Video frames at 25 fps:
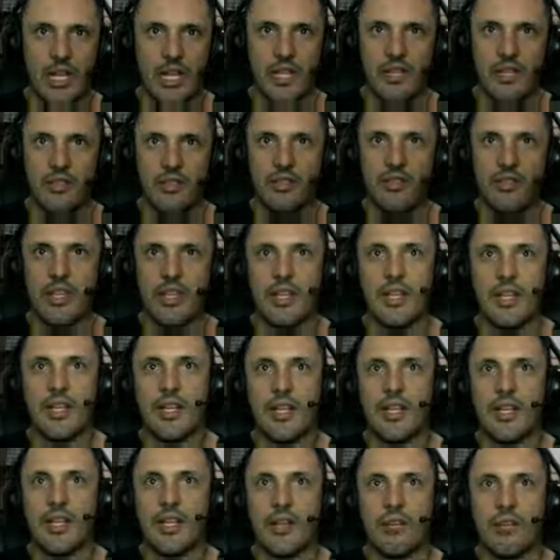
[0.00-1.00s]
isso aí,
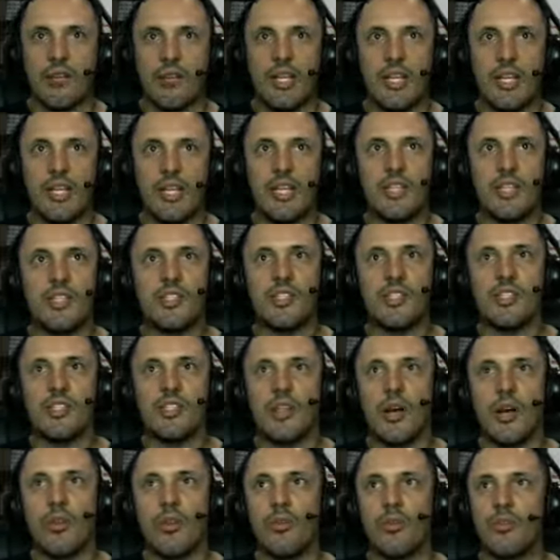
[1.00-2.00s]
galera. O link de
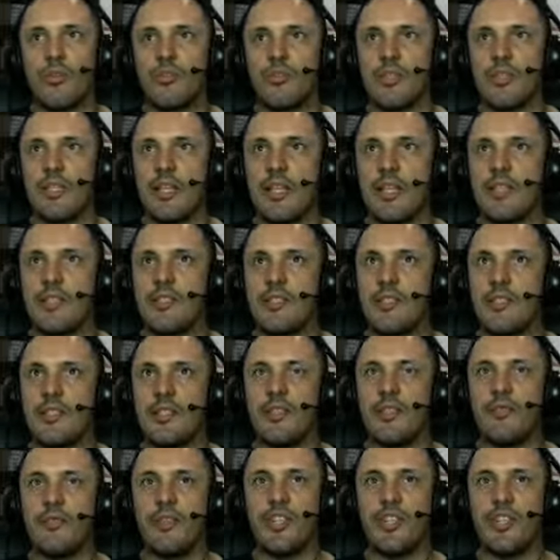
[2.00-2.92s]
download dessa